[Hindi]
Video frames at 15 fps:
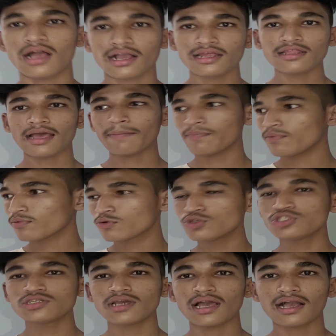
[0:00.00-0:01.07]
अगर आप
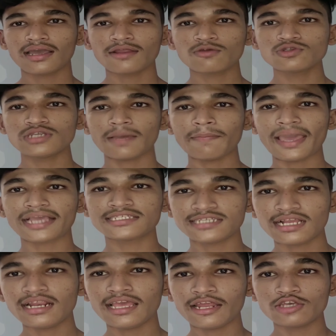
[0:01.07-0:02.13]
कुछ अगर कुछ आप
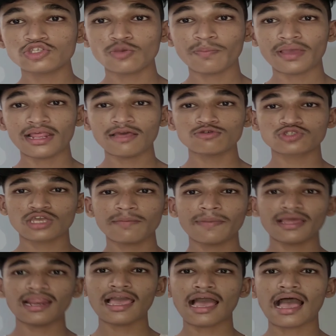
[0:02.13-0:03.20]
एक्शन ले रहे हो पहले उसके
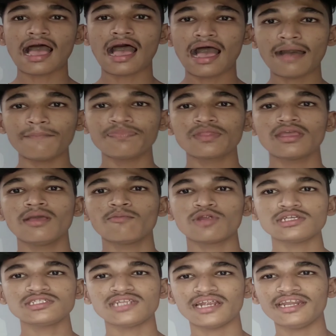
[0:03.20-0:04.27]
पहले आप
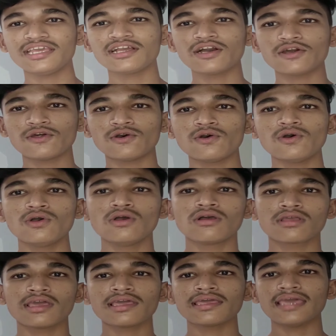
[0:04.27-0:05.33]
थोड़ा स्टडी करो
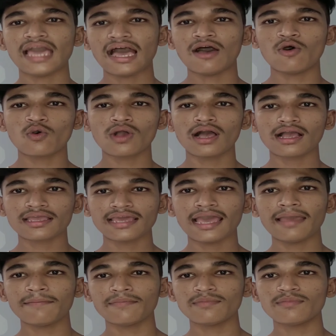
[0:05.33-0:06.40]
कि क्या होगा
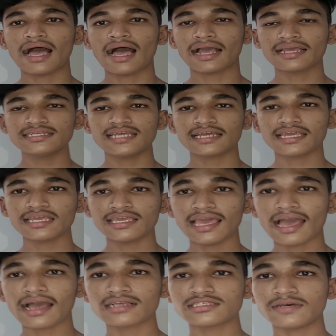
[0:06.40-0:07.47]
क्या आगे जाके
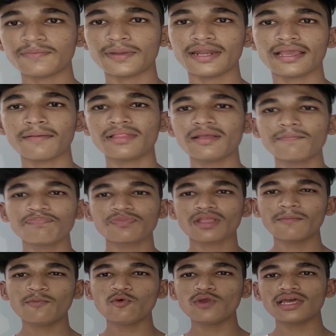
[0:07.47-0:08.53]
क्या असर पड़ेगा
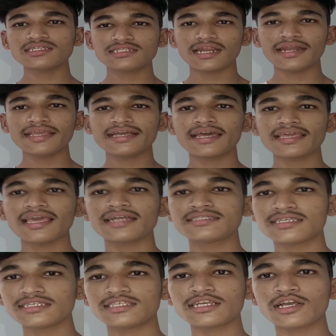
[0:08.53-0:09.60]
मतलब पूरा स्टडी करके
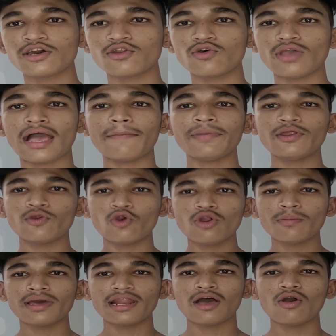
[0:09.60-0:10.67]
अच्छे से करो यहाँ पे
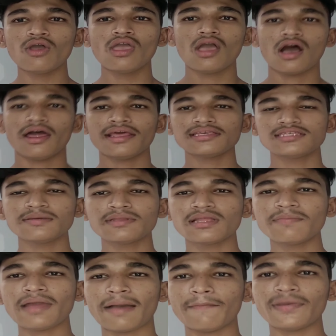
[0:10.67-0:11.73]
रोड बनाओ और ऐसे
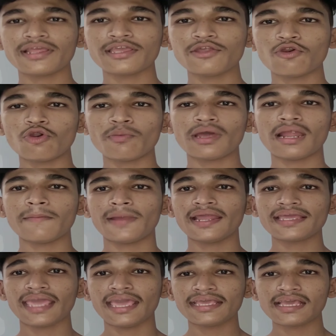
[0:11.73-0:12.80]
मतलब डांबा की रोड बना
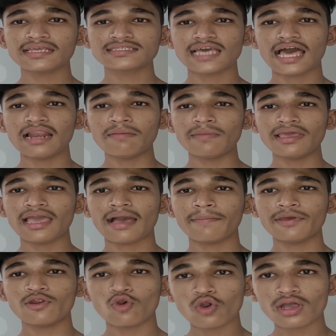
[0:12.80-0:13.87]
बना एक एक साल में यहाँ
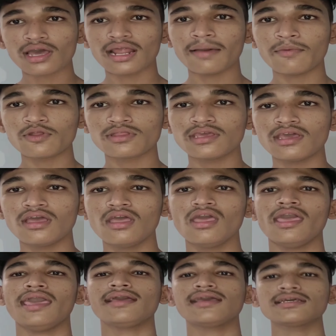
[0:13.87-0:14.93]
पे रोड खराब होती है
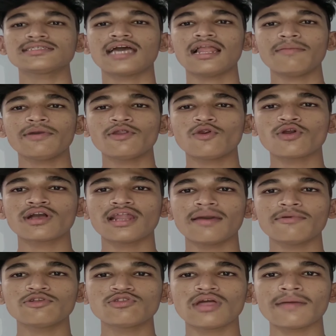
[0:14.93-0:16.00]
एक एक साल में रोड
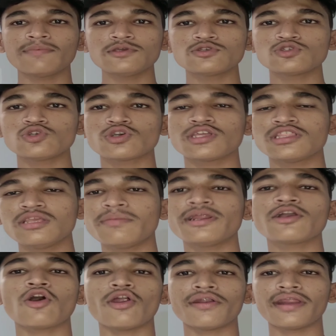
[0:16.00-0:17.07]
खराब होती है तो आप ही सोचो कितनी
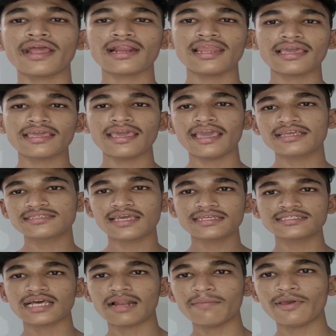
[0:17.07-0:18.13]
बड़ी कॉन्ट्रैक्ट लेके एक
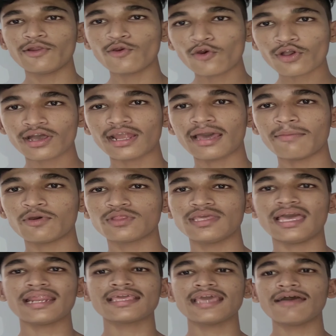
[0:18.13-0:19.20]
एक साल में रोड खराब
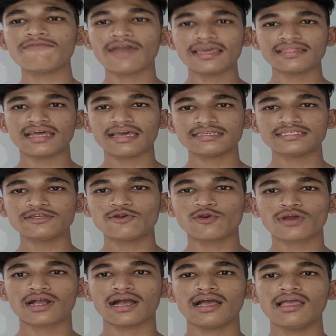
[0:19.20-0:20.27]
होती है यार क्या फायदा है ऐसी
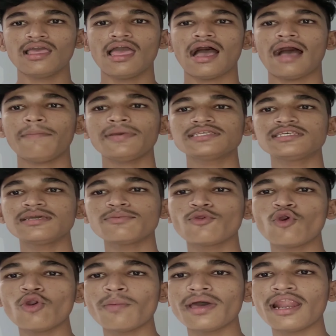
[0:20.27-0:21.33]
रोड का आप ऐसे
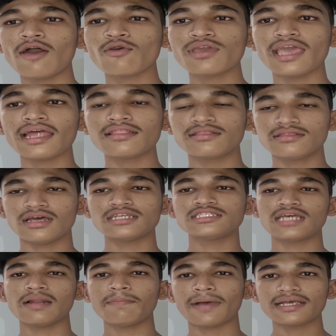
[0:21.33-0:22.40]
रोड बनाओ कि यार
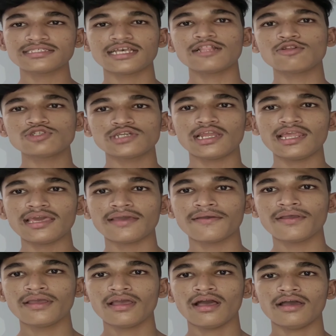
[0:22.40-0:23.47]
दस साल पाँच साल तो चले
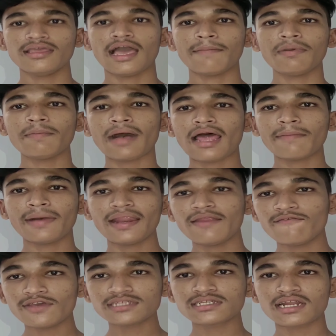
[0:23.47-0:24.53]
यहाँ पे बार बार
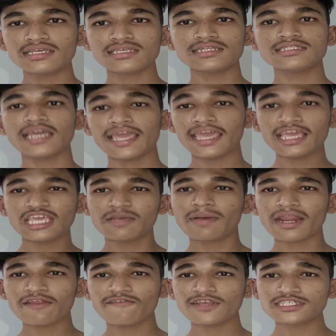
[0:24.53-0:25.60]
इन्वेस्ट करने से अच्छा एक ही
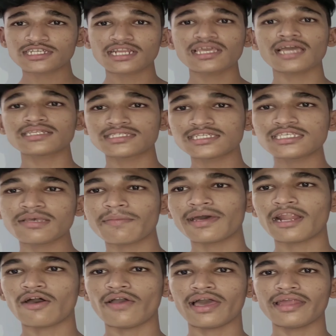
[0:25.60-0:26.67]
बार इन्वेस्ट करके अच्छे से
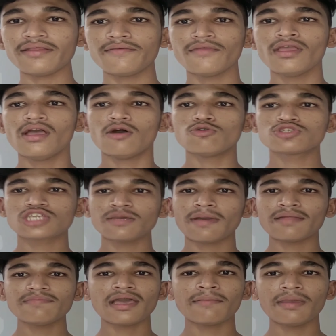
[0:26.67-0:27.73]
बनाओ यार उसके
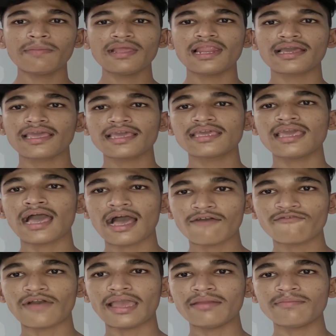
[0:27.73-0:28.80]
बाद में हमें भी लगे कि
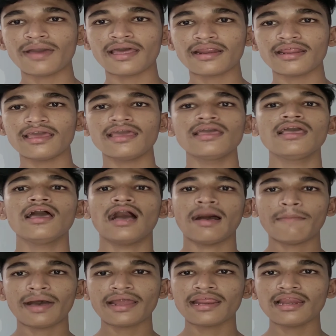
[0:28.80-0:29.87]
हाँ फाइन मार रहे हैं
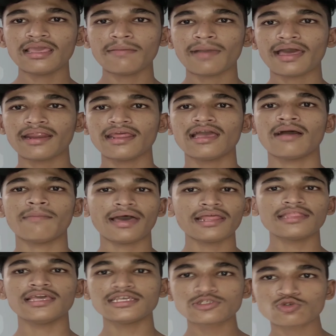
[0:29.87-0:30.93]
हमारे लिए मार रहे हैं
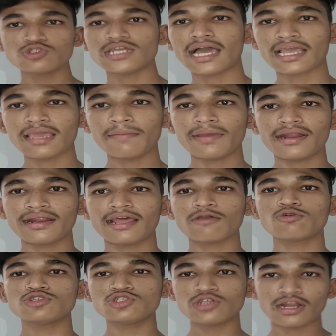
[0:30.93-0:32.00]
हमारा देश कुछ आगे बढ़ रहा
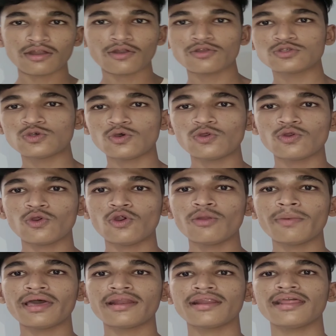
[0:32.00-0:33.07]
है कुछ
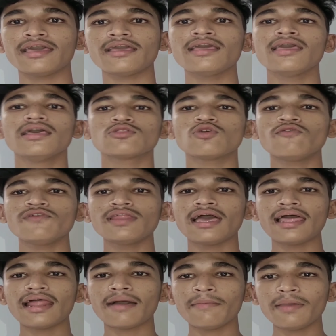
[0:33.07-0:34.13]
रोड बन रहे हैं तो फिर
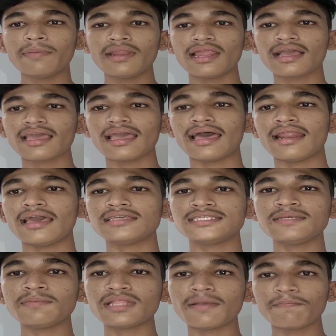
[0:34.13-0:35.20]
यार हमें भी लगे यार
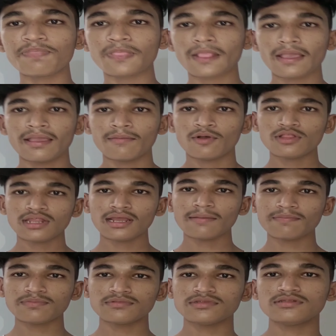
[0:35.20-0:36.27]
ऐसे मतलब बोलते ना